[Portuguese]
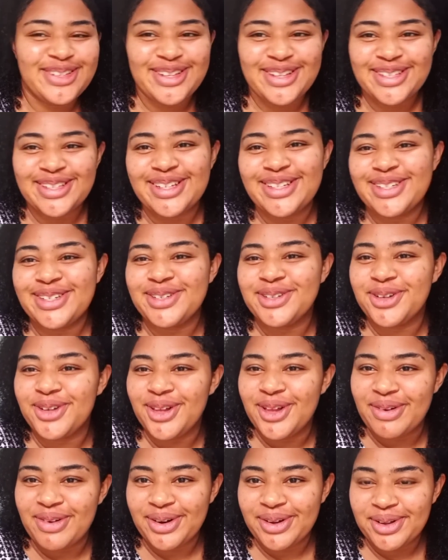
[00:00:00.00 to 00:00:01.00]
os dias que a gente
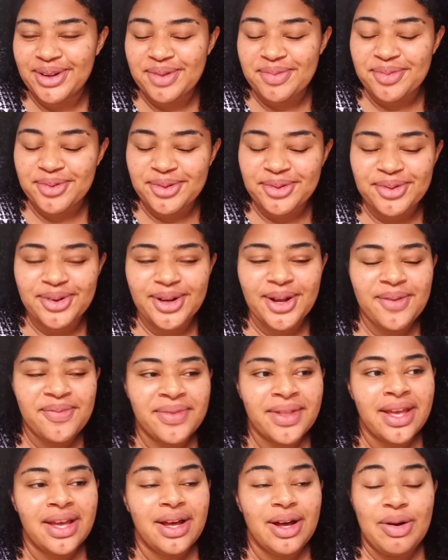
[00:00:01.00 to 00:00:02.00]
coloca o Arthur na perua,
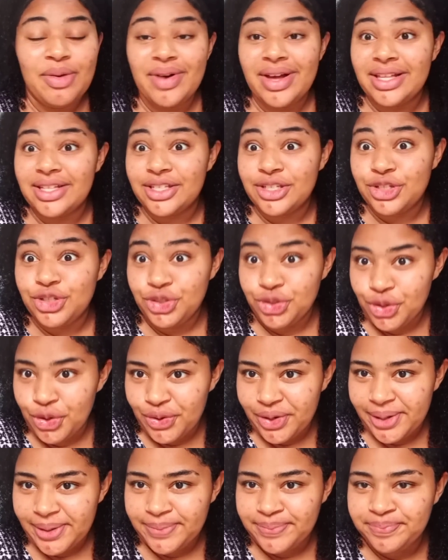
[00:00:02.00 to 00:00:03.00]
o Wallace
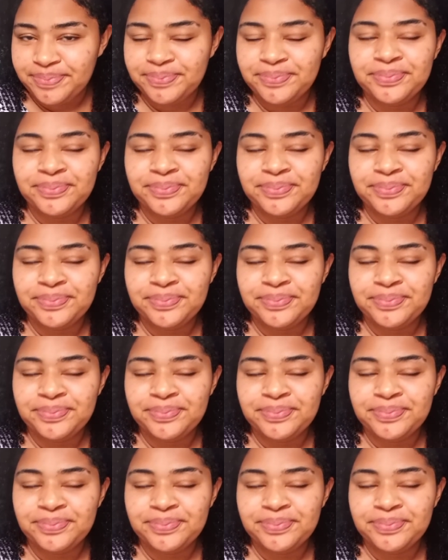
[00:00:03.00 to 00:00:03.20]
chora